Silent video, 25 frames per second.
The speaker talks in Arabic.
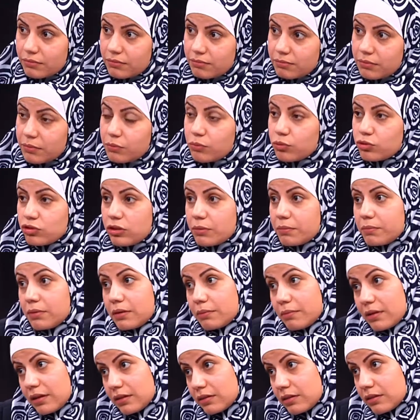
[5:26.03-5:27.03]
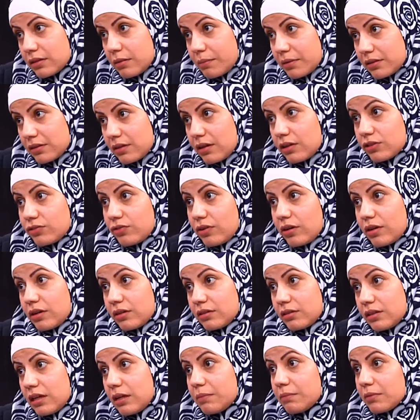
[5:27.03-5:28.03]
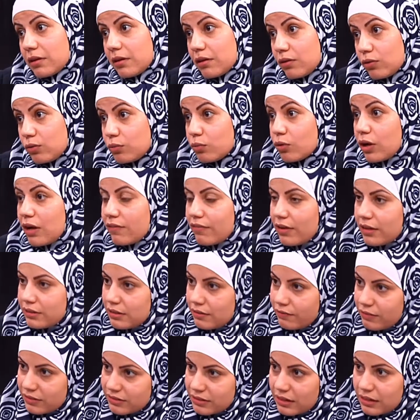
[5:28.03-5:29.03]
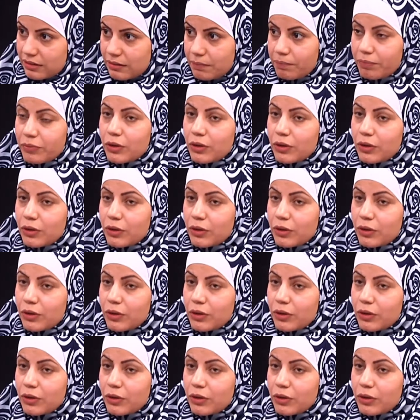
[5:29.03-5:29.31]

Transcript: بموجب المادة 18 فقرة 2 من قانون مكافحة الفساد